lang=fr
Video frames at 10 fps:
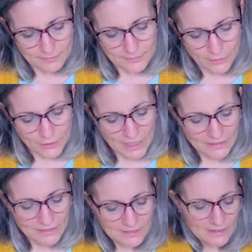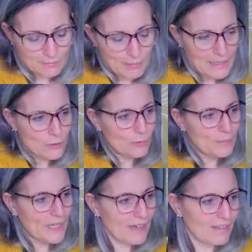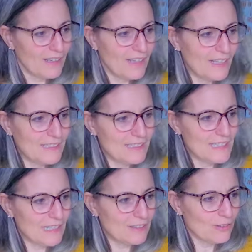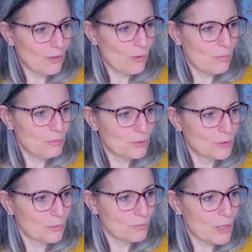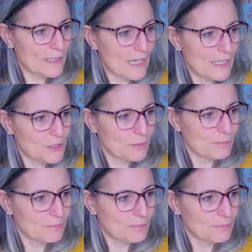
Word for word: Regardez cette belle lumière qui l'attend au bout de son voyage.